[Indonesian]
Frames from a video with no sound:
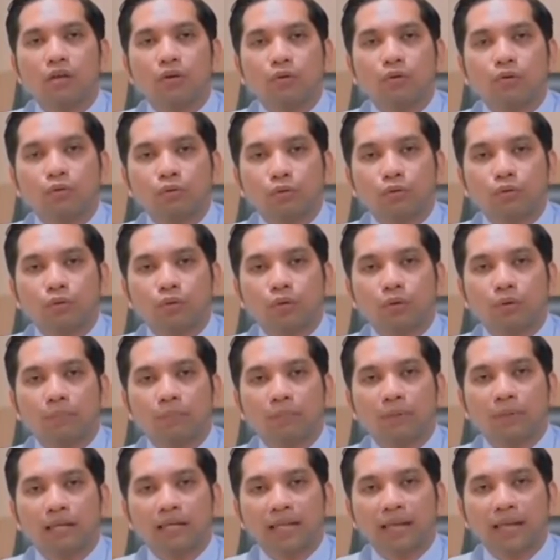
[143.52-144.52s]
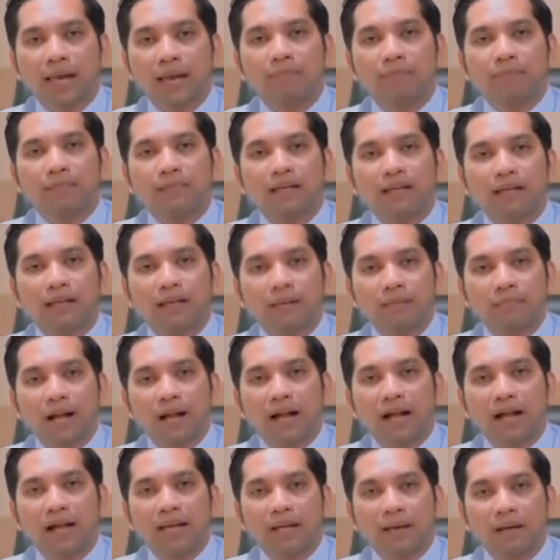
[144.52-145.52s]
untuk melihat
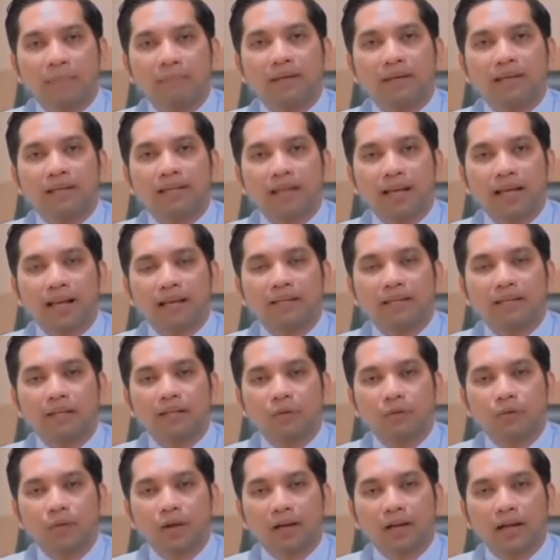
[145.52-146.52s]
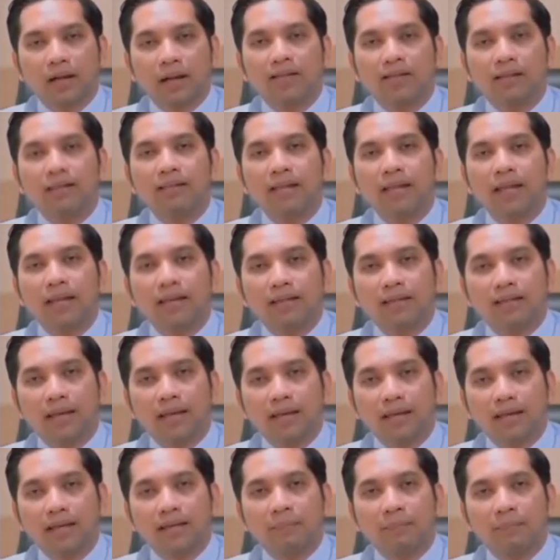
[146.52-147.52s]
5 kadaver yang dikeluarkan
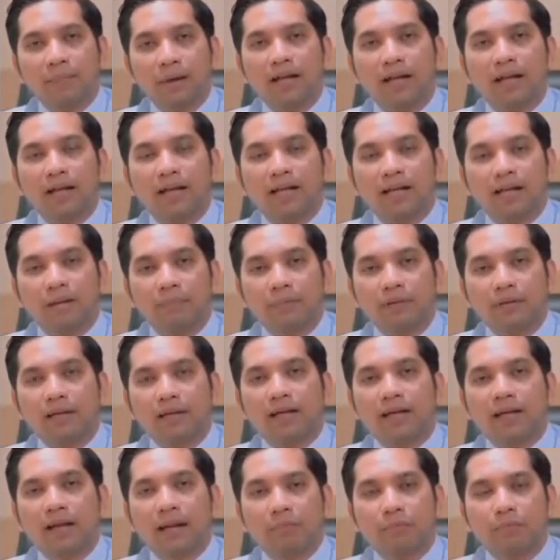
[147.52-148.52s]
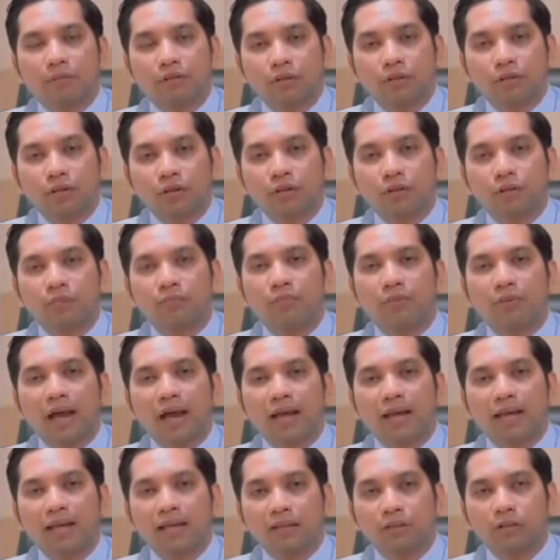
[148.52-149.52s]
dari bak kadaver
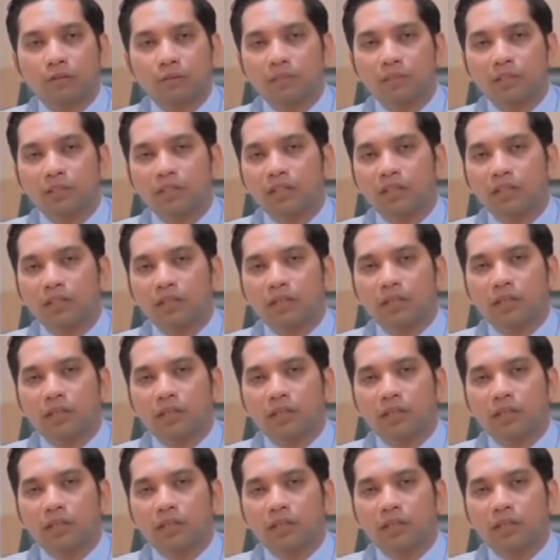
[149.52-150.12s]
Laboratorium Anatomi.